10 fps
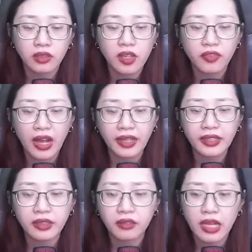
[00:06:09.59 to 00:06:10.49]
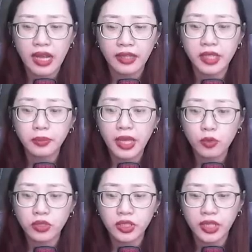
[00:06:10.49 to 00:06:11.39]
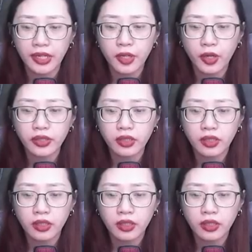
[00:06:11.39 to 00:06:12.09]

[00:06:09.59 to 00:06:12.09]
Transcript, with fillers: Có phải là tiếp theo ngươi sẽ nói,